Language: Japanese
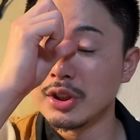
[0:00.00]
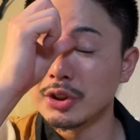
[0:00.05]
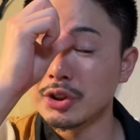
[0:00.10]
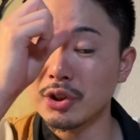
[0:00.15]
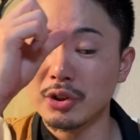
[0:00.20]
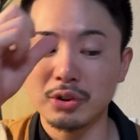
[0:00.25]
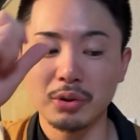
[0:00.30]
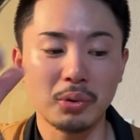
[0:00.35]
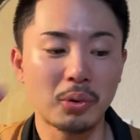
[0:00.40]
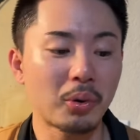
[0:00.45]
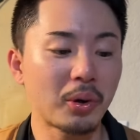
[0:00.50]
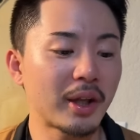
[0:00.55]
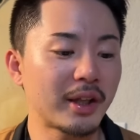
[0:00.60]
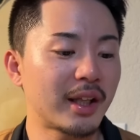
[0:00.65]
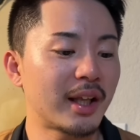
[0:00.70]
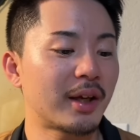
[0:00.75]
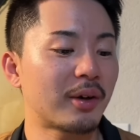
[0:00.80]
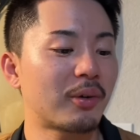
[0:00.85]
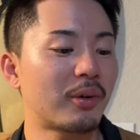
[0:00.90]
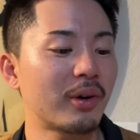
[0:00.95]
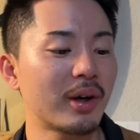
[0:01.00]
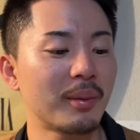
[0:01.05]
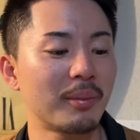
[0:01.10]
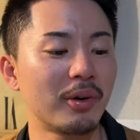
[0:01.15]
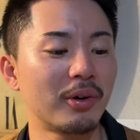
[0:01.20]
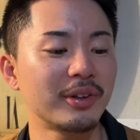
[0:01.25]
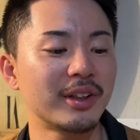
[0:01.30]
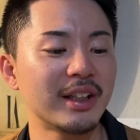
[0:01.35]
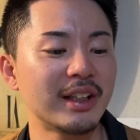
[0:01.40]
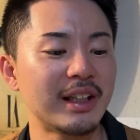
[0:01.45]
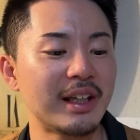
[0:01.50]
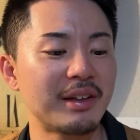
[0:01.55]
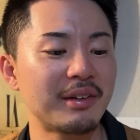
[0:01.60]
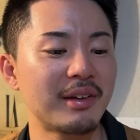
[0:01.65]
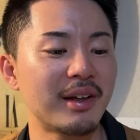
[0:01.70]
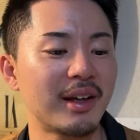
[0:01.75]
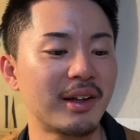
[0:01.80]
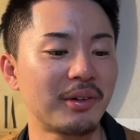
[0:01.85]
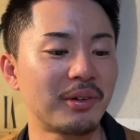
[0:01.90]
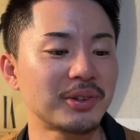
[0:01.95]
ちょっとこれね、これも
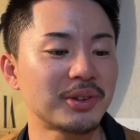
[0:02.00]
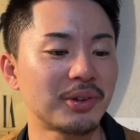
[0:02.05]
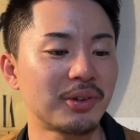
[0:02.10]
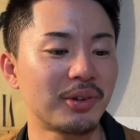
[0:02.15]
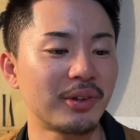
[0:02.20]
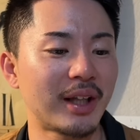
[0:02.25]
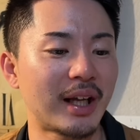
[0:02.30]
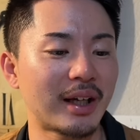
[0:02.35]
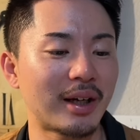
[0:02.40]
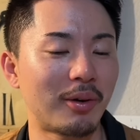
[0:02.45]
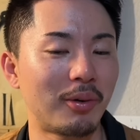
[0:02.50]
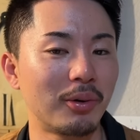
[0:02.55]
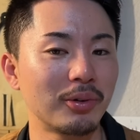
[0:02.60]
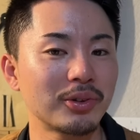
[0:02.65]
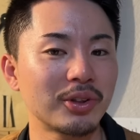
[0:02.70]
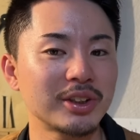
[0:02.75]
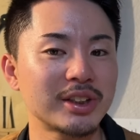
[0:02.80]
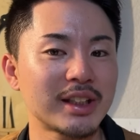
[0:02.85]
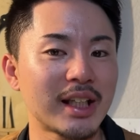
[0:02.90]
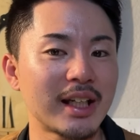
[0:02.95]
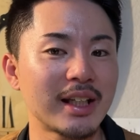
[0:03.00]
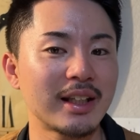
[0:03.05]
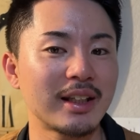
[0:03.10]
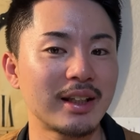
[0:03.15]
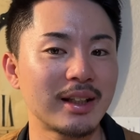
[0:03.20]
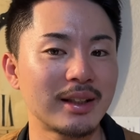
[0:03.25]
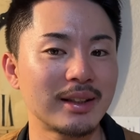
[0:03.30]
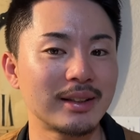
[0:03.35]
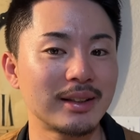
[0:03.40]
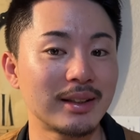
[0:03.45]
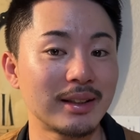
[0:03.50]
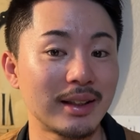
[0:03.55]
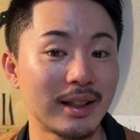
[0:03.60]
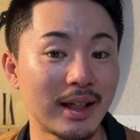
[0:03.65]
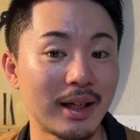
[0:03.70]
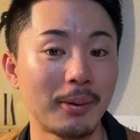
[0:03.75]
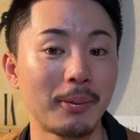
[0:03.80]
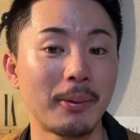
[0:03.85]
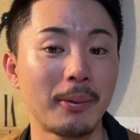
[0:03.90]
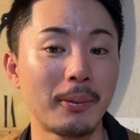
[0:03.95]
DNA のその、なんか本当にサイン
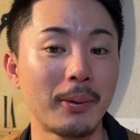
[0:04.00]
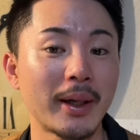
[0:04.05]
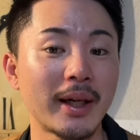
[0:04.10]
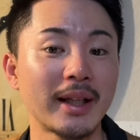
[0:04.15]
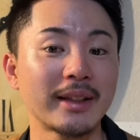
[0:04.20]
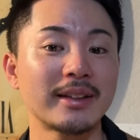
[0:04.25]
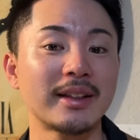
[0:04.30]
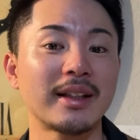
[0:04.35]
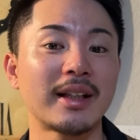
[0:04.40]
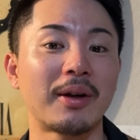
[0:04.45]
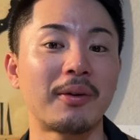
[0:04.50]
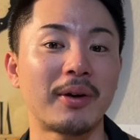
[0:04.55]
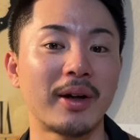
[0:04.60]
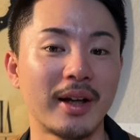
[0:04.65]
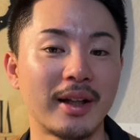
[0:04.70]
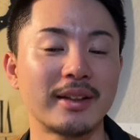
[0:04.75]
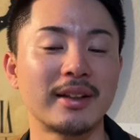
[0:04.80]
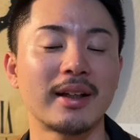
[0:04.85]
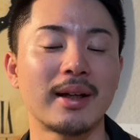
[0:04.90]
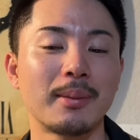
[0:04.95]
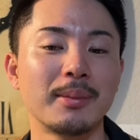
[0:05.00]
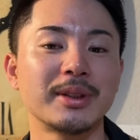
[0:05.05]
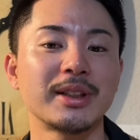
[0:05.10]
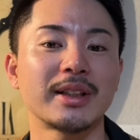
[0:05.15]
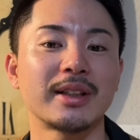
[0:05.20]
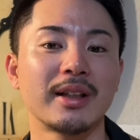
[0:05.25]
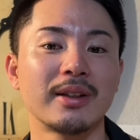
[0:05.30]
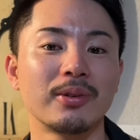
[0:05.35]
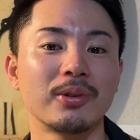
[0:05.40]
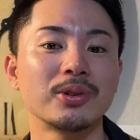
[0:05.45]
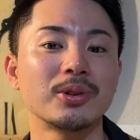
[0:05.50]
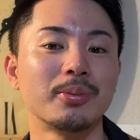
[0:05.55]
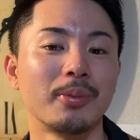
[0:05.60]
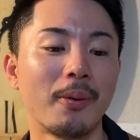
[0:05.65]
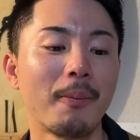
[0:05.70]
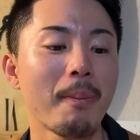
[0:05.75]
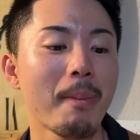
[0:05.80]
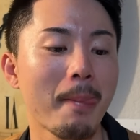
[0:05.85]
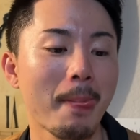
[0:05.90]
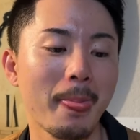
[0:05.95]
が分かってたのかなって、上茶谷投手
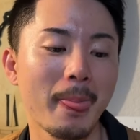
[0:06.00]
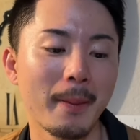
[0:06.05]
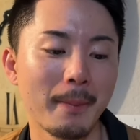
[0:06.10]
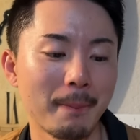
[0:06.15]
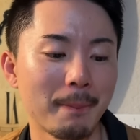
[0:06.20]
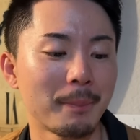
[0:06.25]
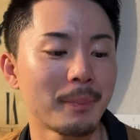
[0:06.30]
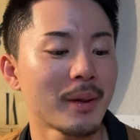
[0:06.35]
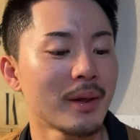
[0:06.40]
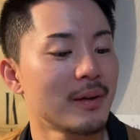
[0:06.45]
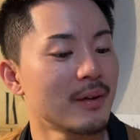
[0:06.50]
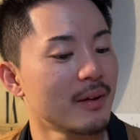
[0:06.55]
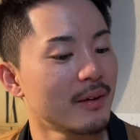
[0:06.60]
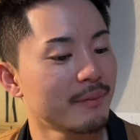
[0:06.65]
も。うん。